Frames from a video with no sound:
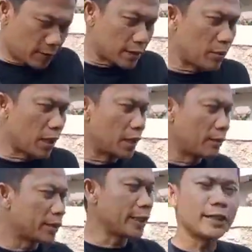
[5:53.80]
Sabar
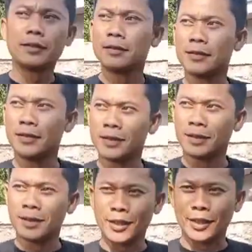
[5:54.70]
enam mete? Ya,
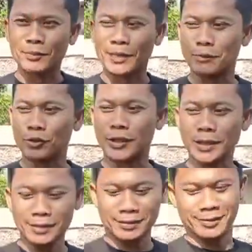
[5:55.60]
Lima ribu
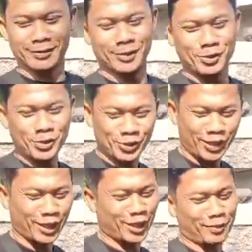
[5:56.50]
deh.
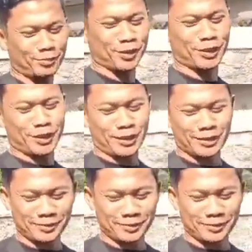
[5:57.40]
Alhamdulillah.